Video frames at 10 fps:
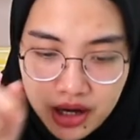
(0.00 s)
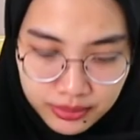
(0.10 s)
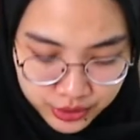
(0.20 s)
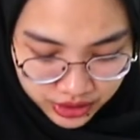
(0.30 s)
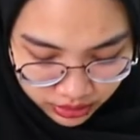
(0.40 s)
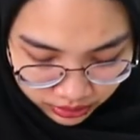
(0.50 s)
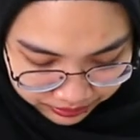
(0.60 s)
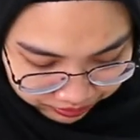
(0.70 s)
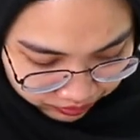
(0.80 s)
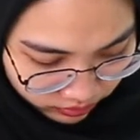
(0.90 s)
cappuccino
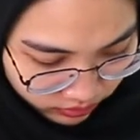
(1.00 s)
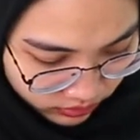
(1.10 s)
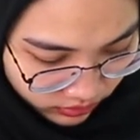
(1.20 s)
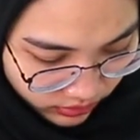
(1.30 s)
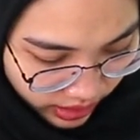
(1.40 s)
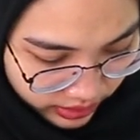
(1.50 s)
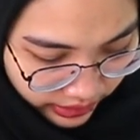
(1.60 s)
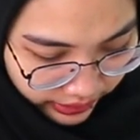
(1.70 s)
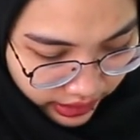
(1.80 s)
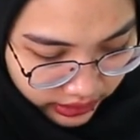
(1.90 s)
ntar
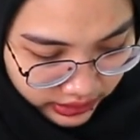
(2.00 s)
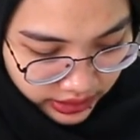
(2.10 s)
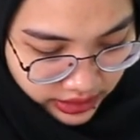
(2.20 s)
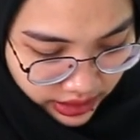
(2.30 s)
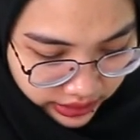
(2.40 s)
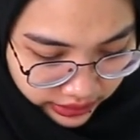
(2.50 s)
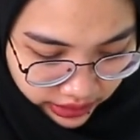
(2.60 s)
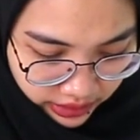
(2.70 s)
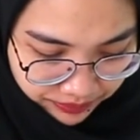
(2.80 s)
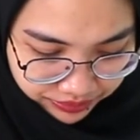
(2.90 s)
ya kita
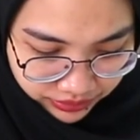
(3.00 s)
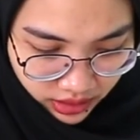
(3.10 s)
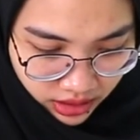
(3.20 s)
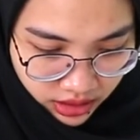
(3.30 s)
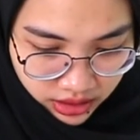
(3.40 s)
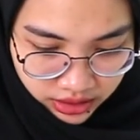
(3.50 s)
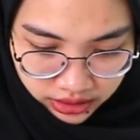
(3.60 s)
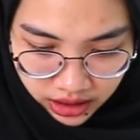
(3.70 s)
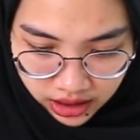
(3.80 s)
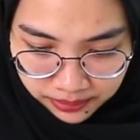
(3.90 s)
cari
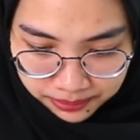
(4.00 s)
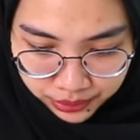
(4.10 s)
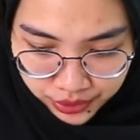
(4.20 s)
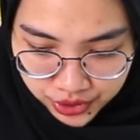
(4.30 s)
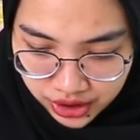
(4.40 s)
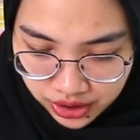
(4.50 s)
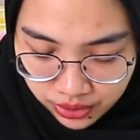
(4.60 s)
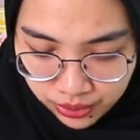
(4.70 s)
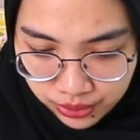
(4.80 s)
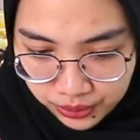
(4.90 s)
cappuccino